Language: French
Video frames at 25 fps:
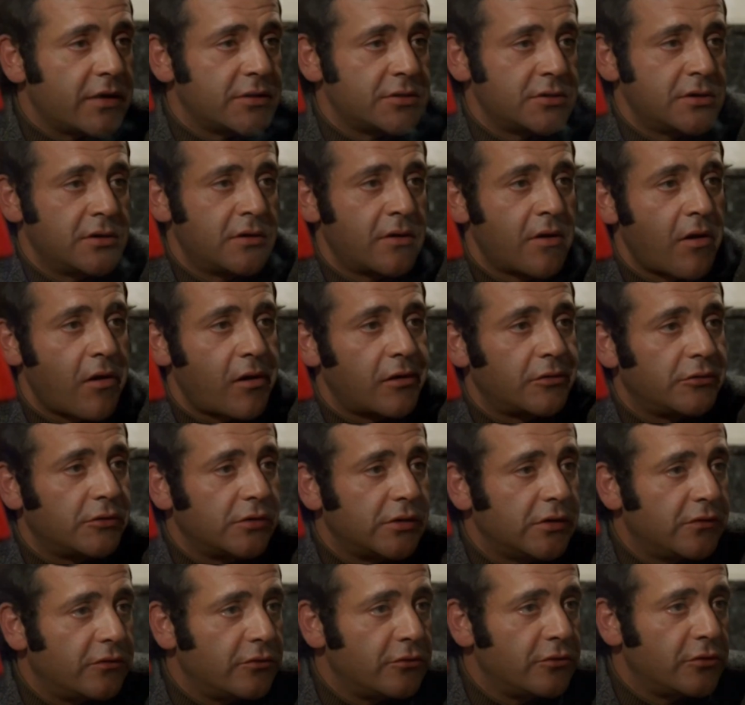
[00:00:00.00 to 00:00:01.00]
et la lumière
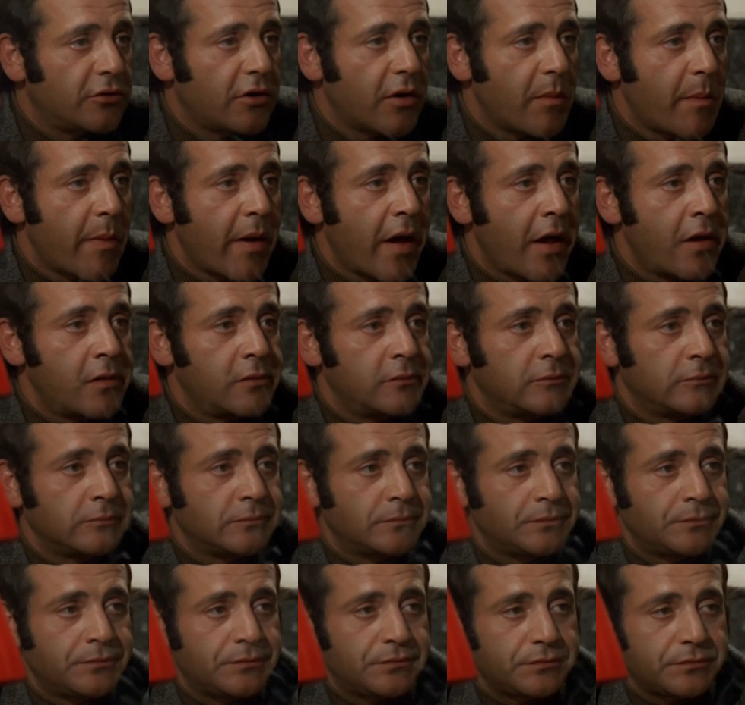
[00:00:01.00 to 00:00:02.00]
plus contrastée, plus
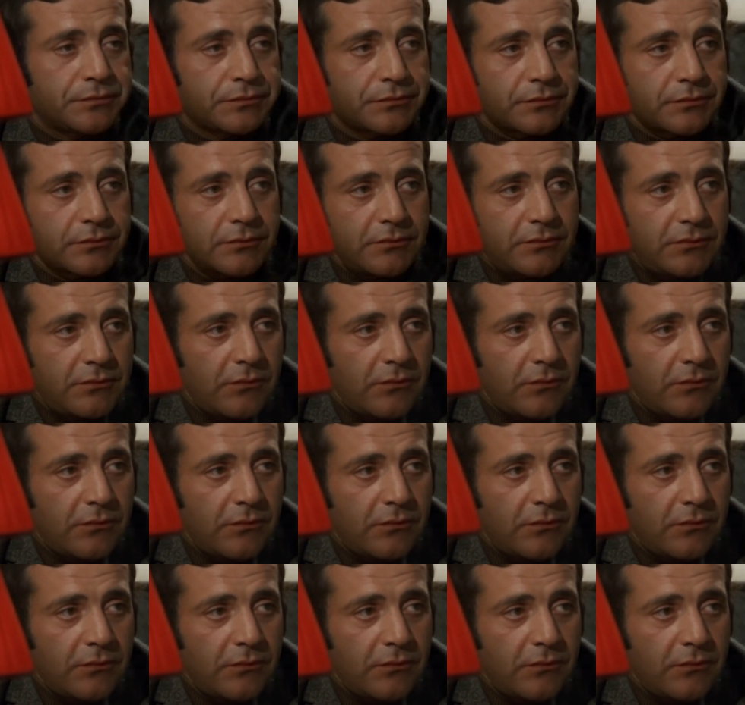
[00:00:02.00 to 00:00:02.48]
agressive.